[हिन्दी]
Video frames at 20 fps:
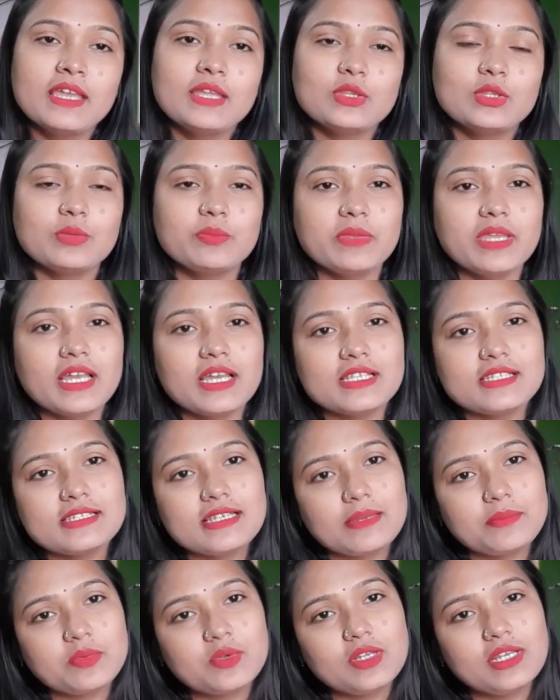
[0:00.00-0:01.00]
तो मैं आज
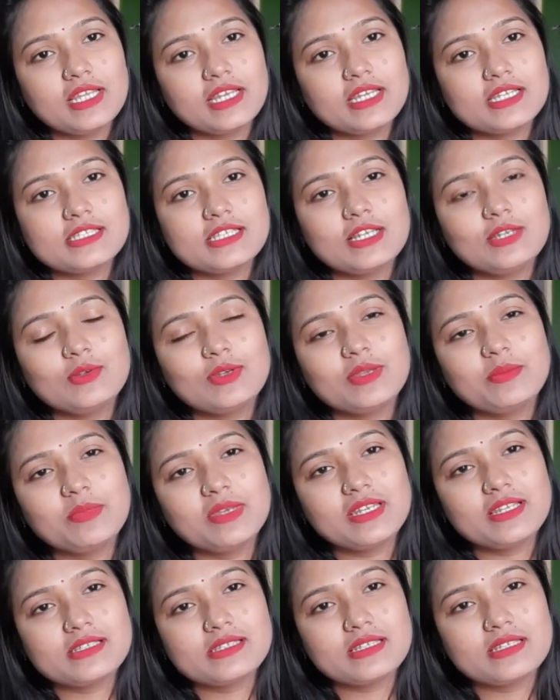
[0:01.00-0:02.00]
आपको लेके चलूँगी
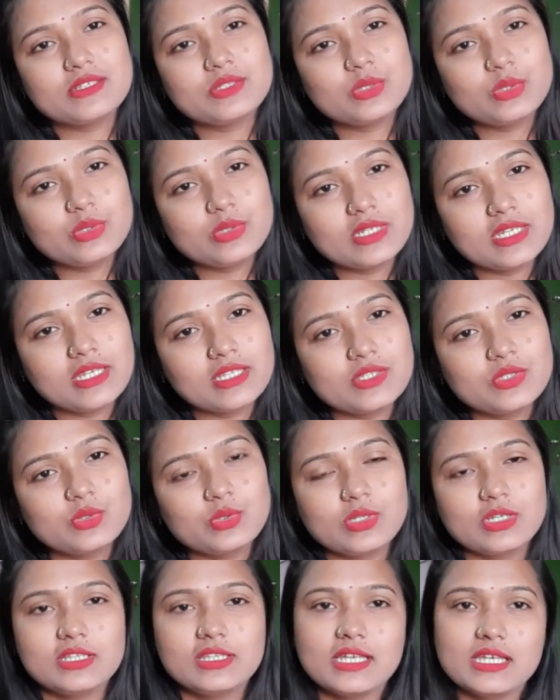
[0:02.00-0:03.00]
मेरे साथ सूरत
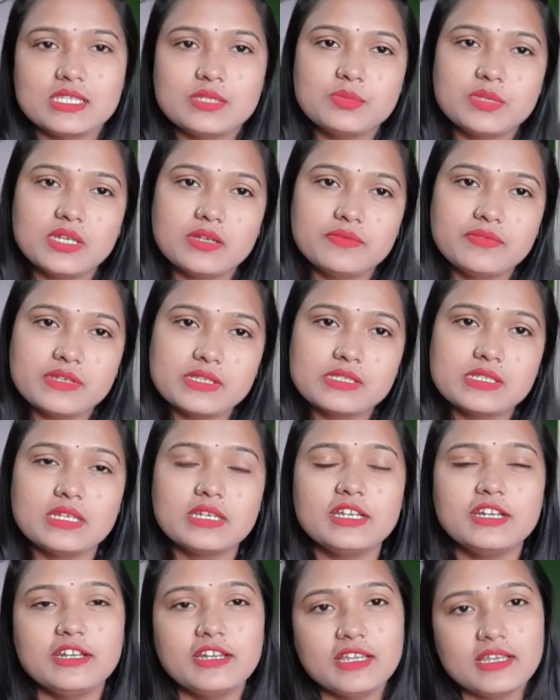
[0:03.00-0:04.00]
सूरत आज मेरा फैशन
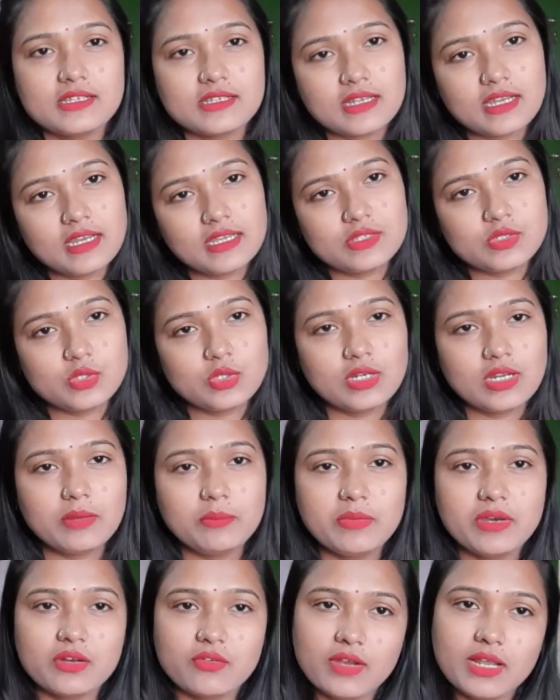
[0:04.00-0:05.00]
इंडिया का जो
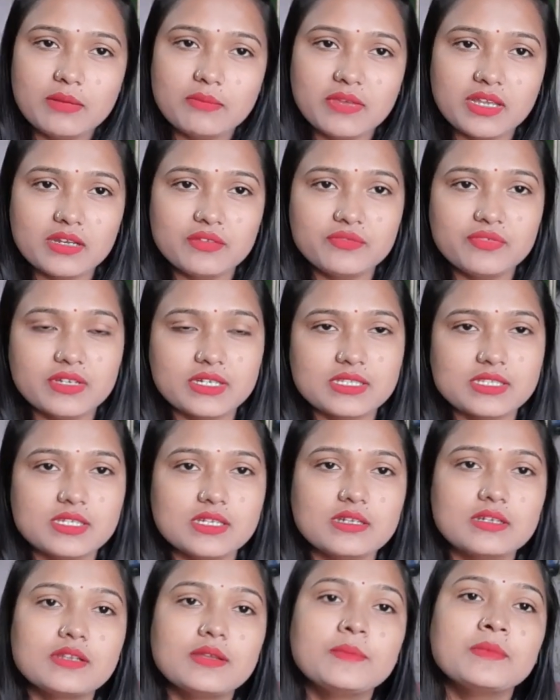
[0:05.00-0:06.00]
नंबर वन
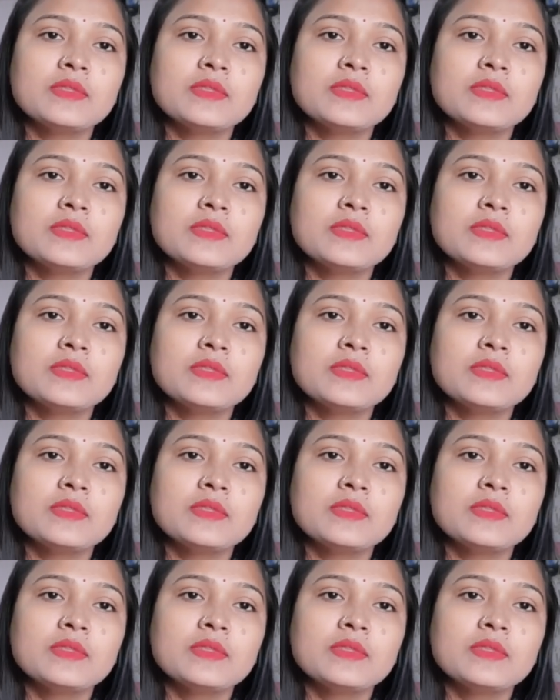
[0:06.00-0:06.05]
मैन्युफैक्चर